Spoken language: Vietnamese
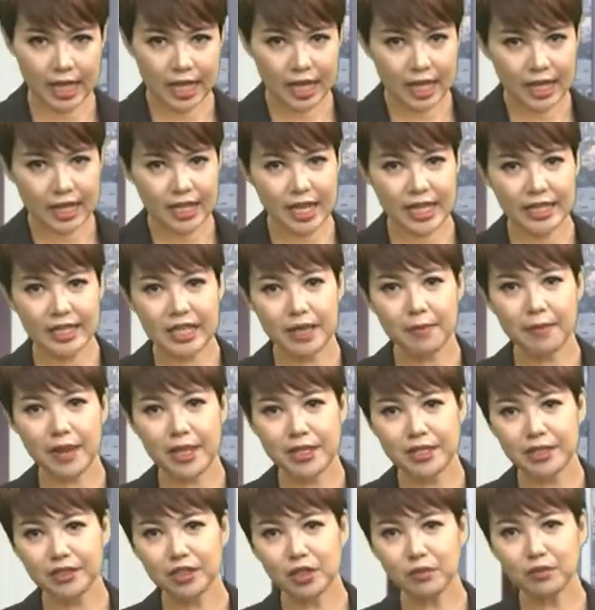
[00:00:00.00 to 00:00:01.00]
Liên tiếp là những
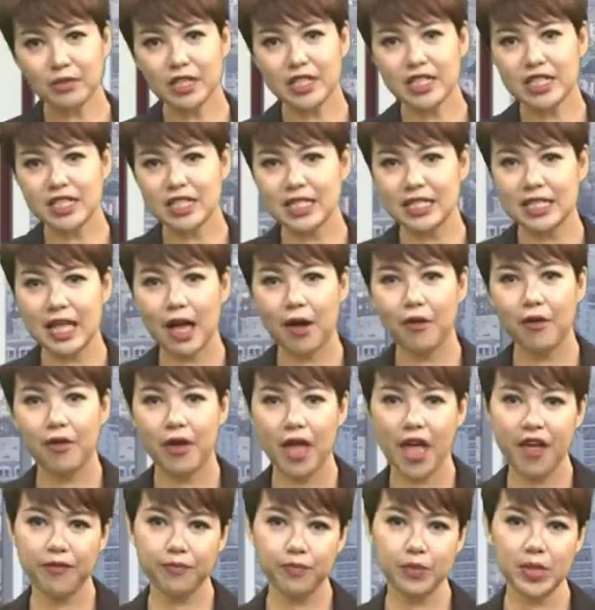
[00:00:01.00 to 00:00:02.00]
thông tin như sau,
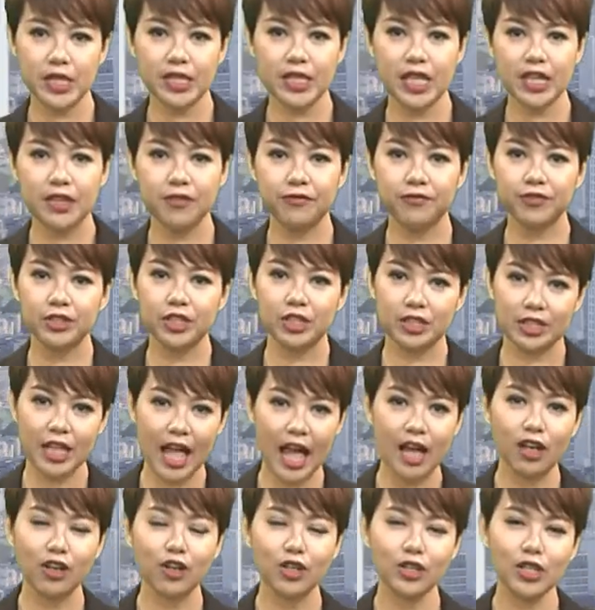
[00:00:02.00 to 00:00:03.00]
FPT vừa thắng
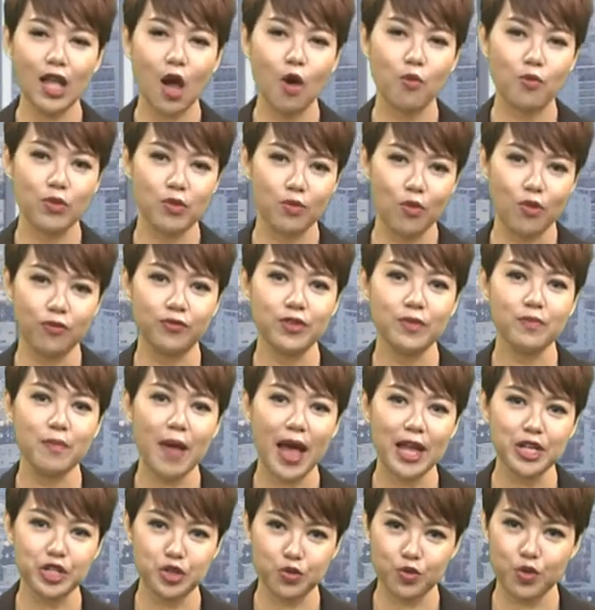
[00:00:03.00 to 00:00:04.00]
gói thầu 11,3
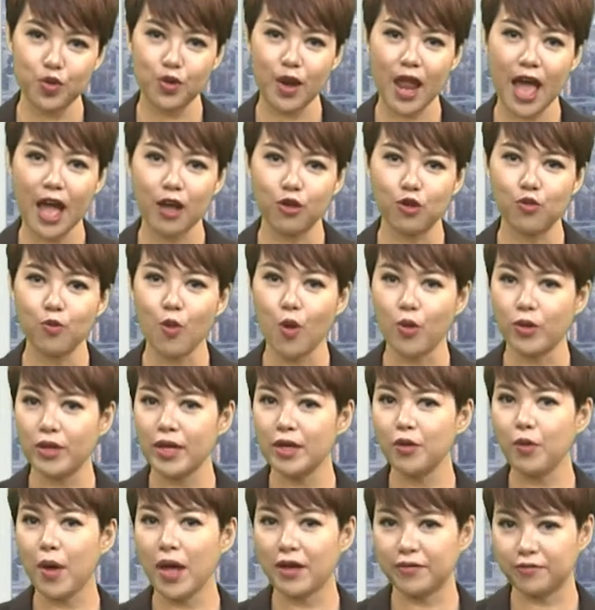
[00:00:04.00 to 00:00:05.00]
triệu đô la của Bộ Kế
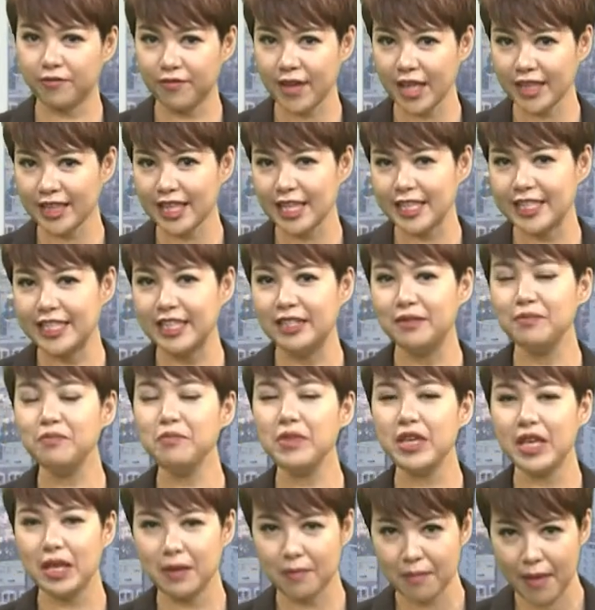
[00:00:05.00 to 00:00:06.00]
hoạch và Tài chính
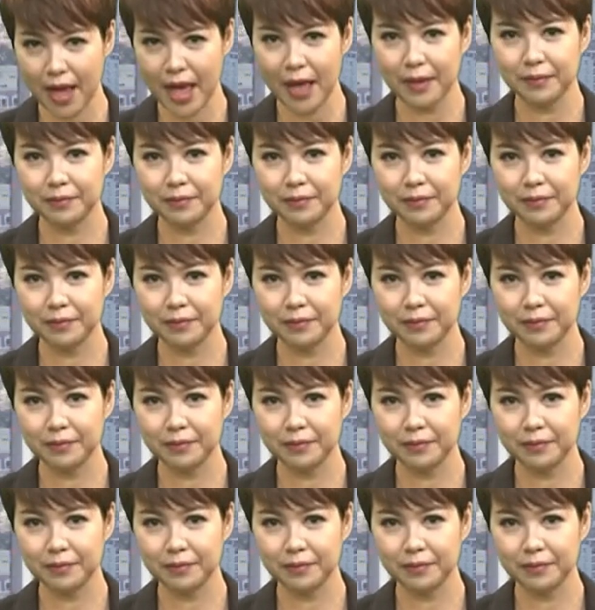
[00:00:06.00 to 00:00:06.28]
Myanmar.